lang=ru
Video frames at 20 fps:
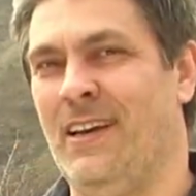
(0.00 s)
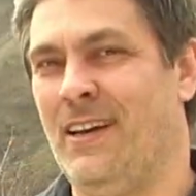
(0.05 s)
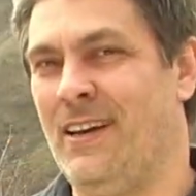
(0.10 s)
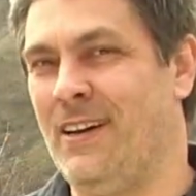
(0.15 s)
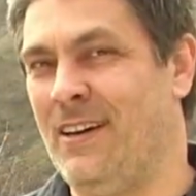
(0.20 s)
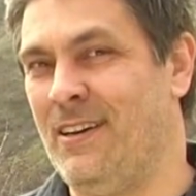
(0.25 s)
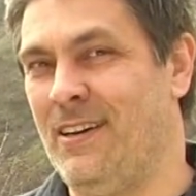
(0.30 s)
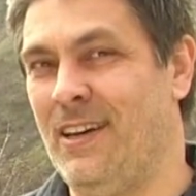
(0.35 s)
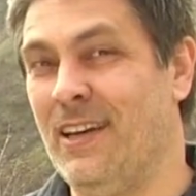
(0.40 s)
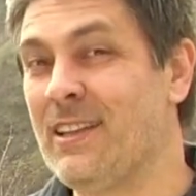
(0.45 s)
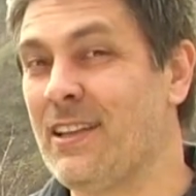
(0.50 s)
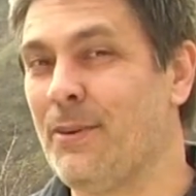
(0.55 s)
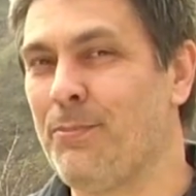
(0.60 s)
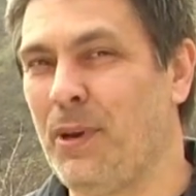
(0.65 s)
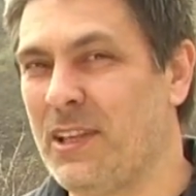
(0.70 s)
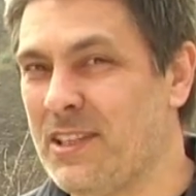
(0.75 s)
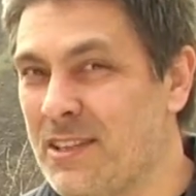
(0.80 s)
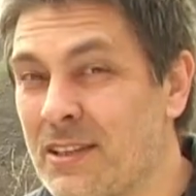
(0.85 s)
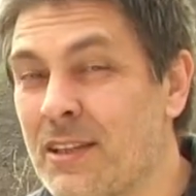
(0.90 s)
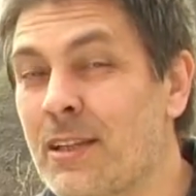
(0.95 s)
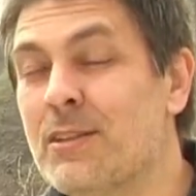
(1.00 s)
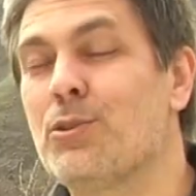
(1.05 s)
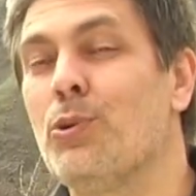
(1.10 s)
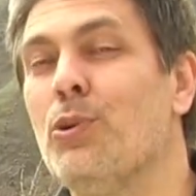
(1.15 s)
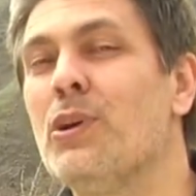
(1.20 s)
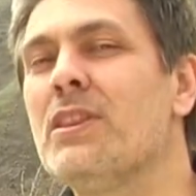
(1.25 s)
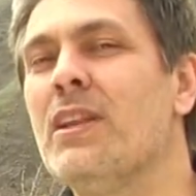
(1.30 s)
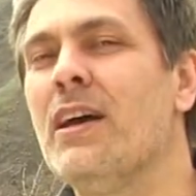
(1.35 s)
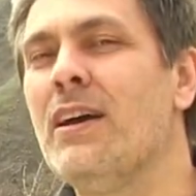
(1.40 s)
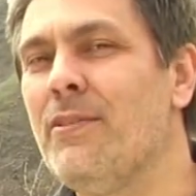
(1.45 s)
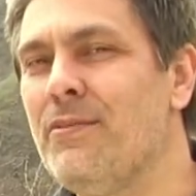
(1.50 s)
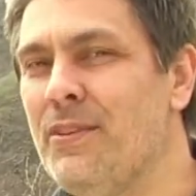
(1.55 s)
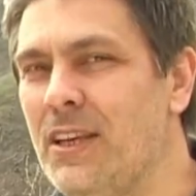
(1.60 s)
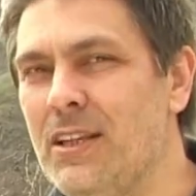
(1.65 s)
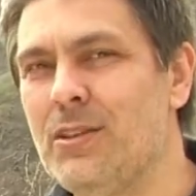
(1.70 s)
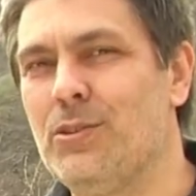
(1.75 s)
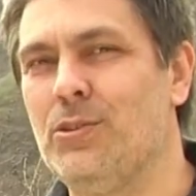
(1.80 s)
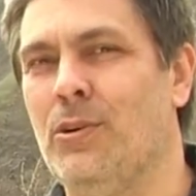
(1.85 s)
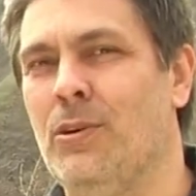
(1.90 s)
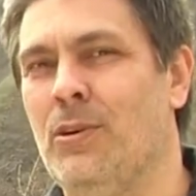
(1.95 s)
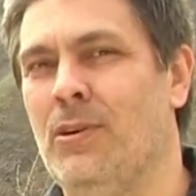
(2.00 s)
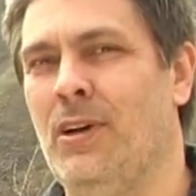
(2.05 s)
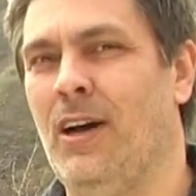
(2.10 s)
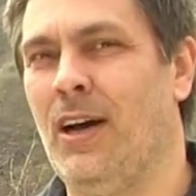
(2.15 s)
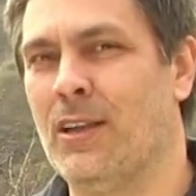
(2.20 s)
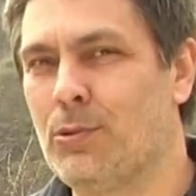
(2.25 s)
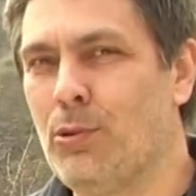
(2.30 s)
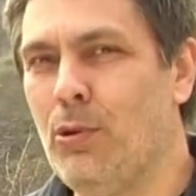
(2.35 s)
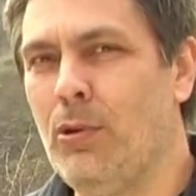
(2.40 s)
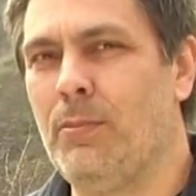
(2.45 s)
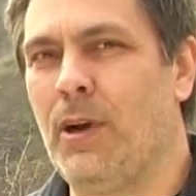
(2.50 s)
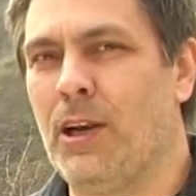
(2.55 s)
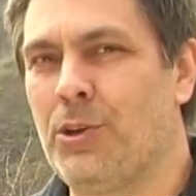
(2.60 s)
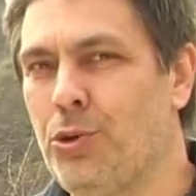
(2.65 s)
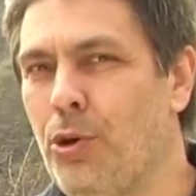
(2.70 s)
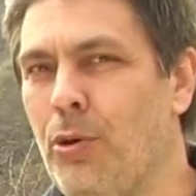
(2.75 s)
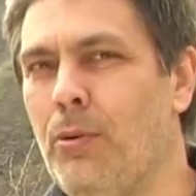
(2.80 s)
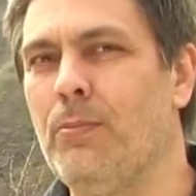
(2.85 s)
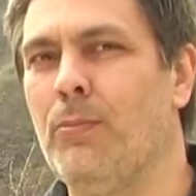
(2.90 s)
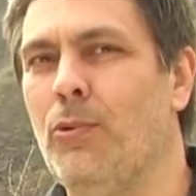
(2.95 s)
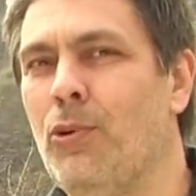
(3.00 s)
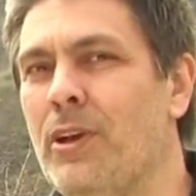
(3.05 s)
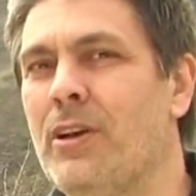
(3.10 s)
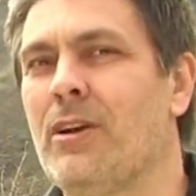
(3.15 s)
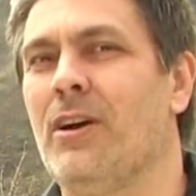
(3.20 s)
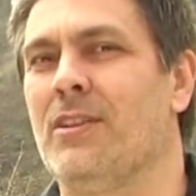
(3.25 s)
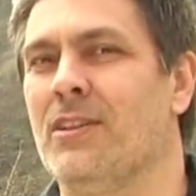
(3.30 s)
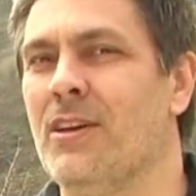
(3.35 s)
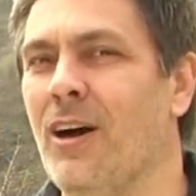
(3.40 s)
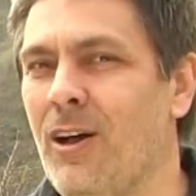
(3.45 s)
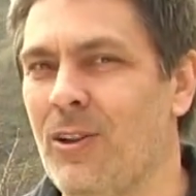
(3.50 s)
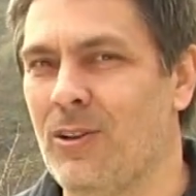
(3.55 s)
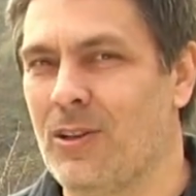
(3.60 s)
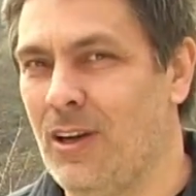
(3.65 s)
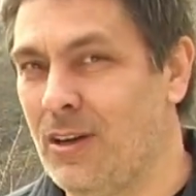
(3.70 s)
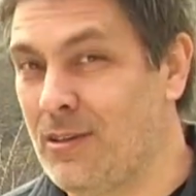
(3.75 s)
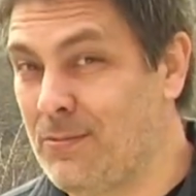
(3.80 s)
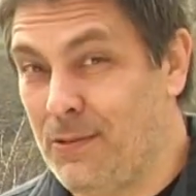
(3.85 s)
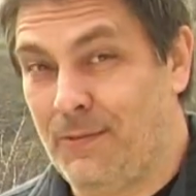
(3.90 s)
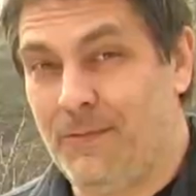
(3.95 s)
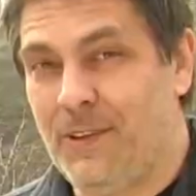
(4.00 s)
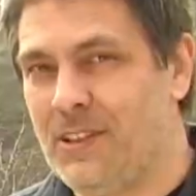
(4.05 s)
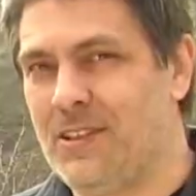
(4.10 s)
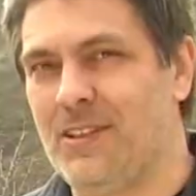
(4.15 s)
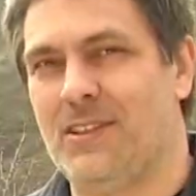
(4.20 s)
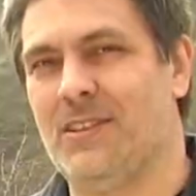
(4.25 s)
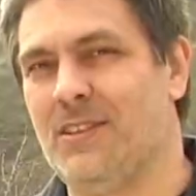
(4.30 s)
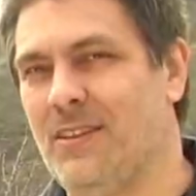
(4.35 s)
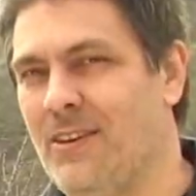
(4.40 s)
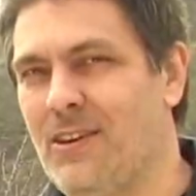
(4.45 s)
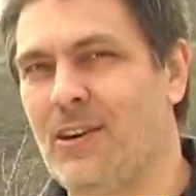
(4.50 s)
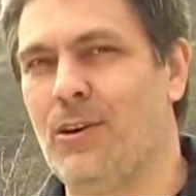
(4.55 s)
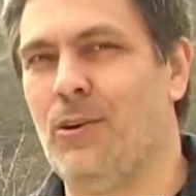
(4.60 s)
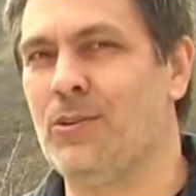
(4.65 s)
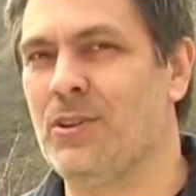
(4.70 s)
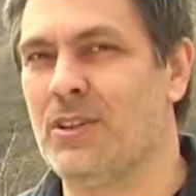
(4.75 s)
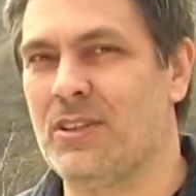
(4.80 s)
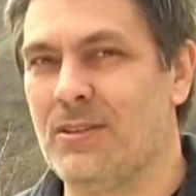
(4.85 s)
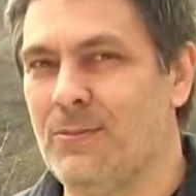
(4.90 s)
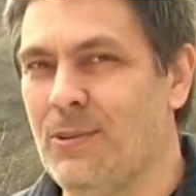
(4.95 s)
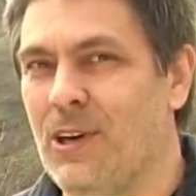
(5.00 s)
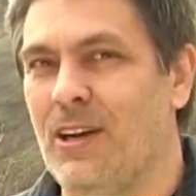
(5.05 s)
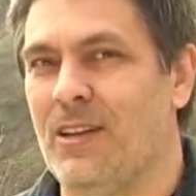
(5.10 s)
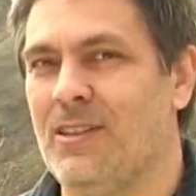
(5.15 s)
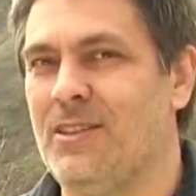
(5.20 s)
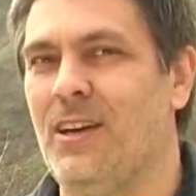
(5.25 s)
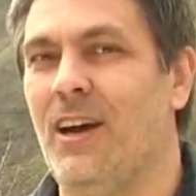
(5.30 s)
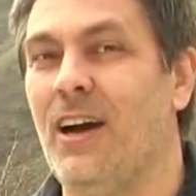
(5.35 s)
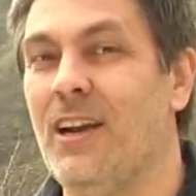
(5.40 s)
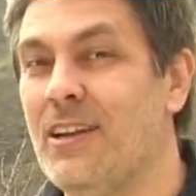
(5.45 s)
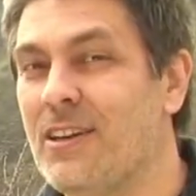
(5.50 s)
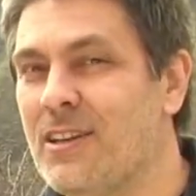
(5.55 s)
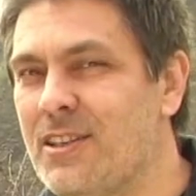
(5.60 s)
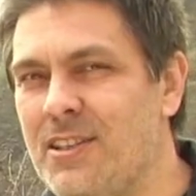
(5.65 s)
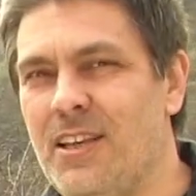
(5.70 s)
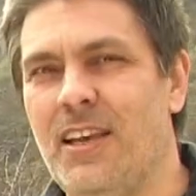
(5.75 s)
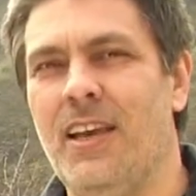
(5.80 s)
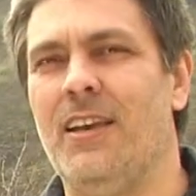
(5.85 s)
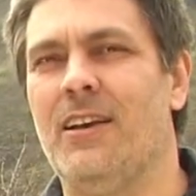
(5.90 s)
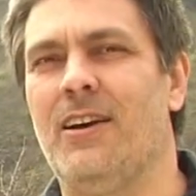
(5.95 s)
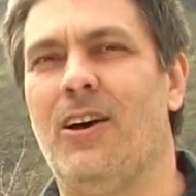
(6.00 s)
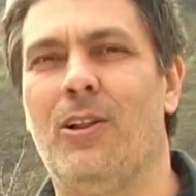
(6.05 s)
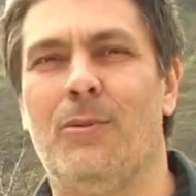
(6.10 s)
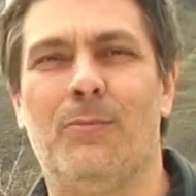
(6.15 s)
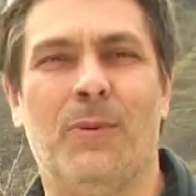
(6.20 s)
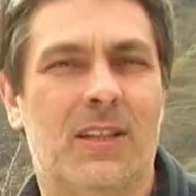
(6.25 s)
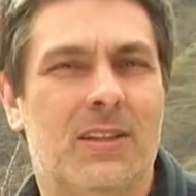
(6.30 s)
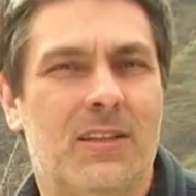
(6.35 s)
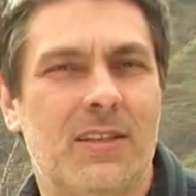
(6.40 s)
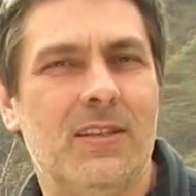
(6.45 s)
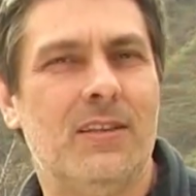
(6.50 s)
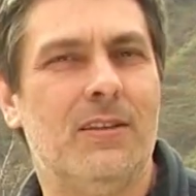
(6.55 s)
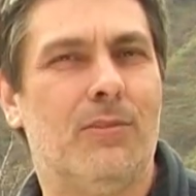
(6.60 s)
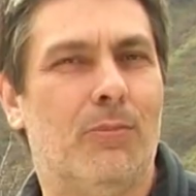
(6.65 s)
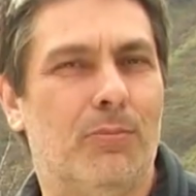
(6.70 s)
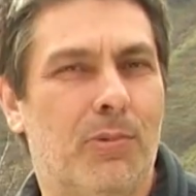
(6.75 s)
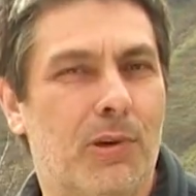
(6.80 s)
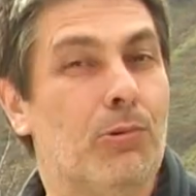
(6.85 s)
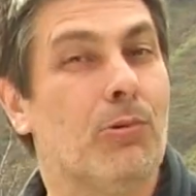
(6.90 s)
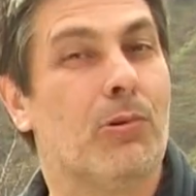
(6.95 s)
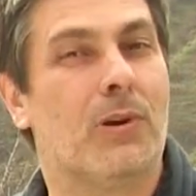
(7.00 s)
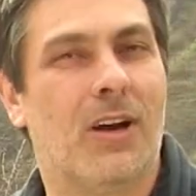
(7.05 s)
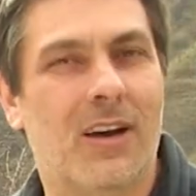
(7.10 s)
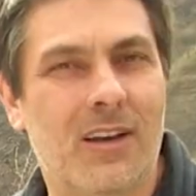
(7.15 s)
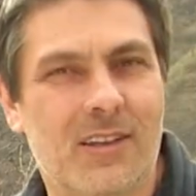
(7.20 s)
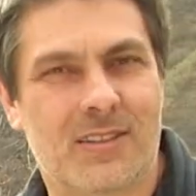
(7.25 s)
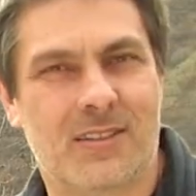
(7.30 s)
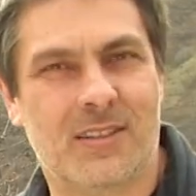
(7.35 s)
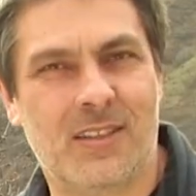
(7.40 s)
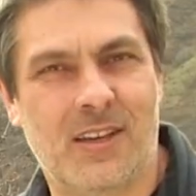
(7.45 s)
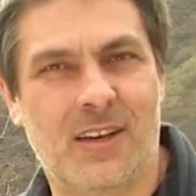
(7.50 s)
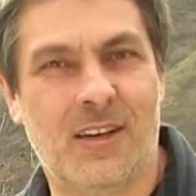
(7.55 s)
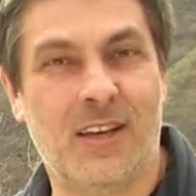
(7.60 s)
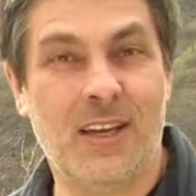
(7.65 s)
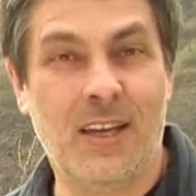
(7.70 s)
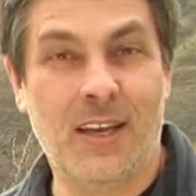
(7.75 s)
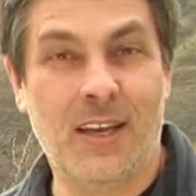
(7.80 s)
Э, это презентационное видео о том, о чем мой канал. Как вы видите, наверное, он называется «Алексей Алматы. Люблю разное».